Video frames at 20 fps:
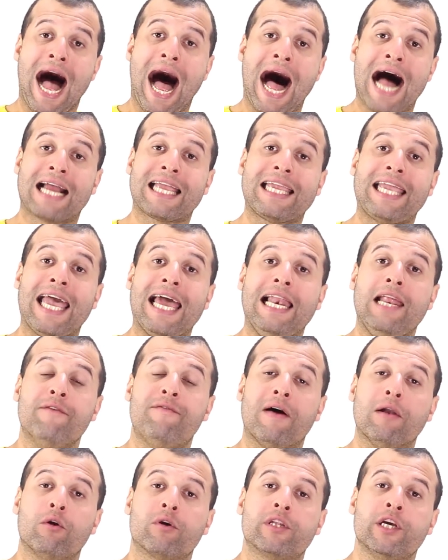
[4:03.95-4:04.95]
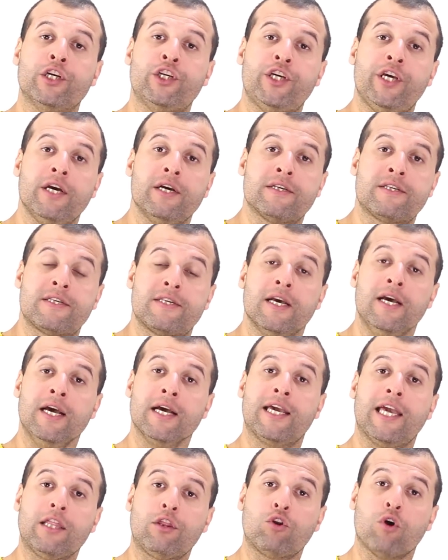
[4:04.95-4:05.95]
Aquele valor de x
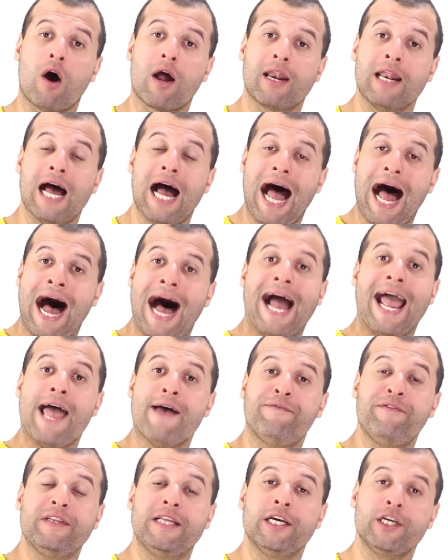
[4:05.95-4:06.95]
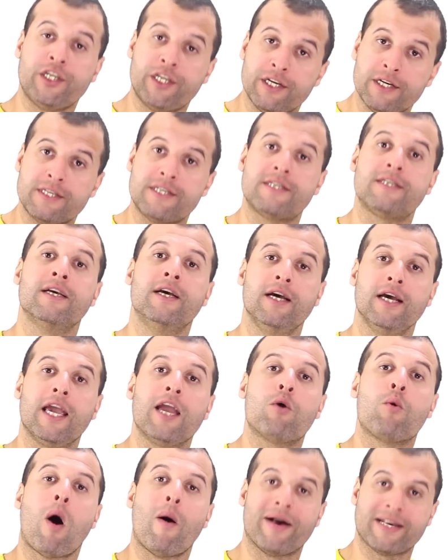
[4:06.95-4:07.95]
que torna a f de x
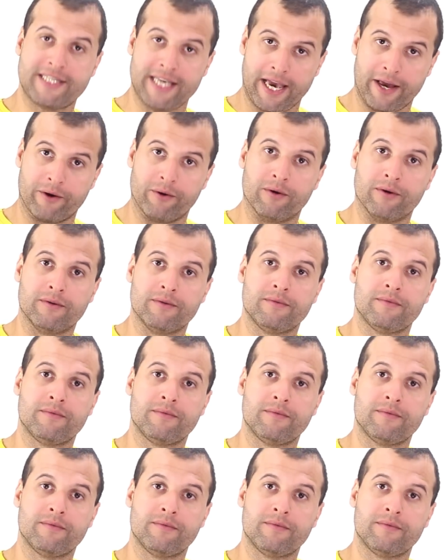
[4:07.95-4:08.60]
igual a zero.